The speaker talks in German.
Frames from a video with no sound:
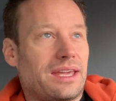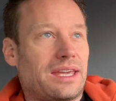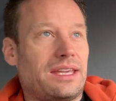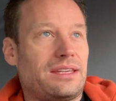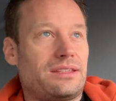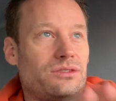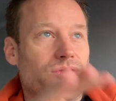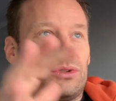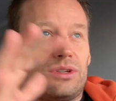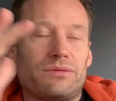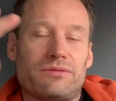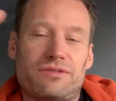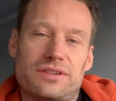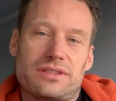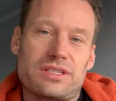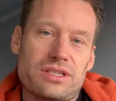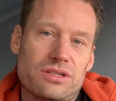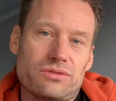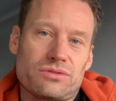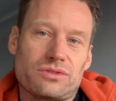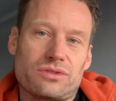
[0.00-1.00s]
kriegst du in einem
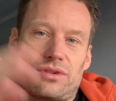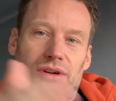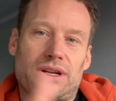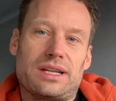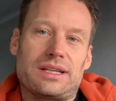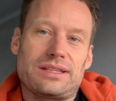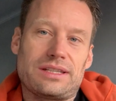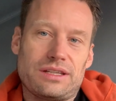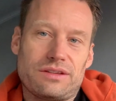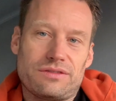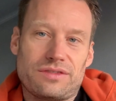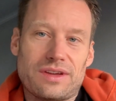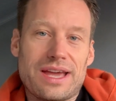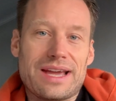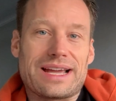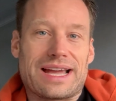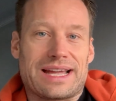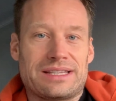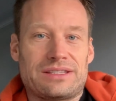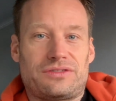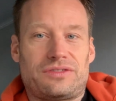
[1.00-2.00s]
Versicherungskollektiv
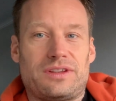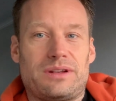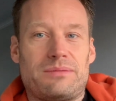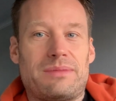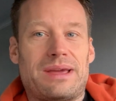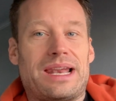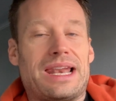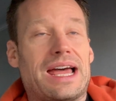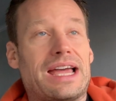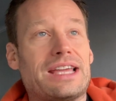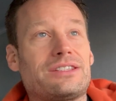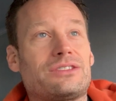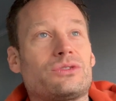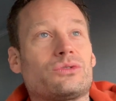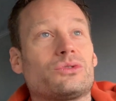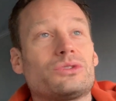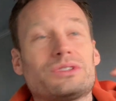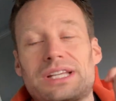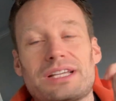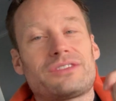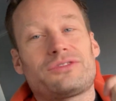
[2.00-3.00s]
ganz viel mehr
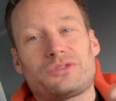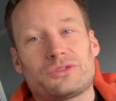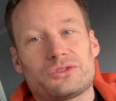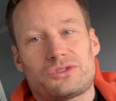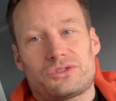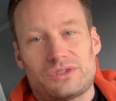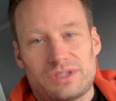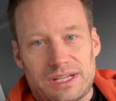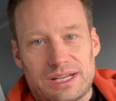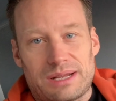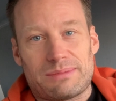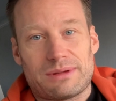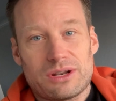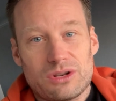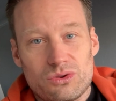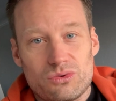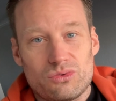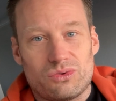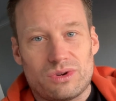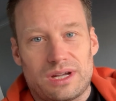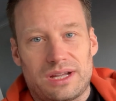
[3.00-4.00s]
Leistung. Und das funktioniert aber
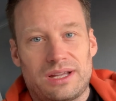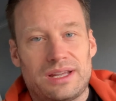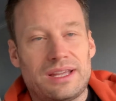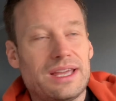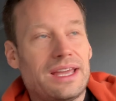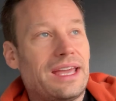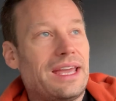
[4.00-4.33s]
nur,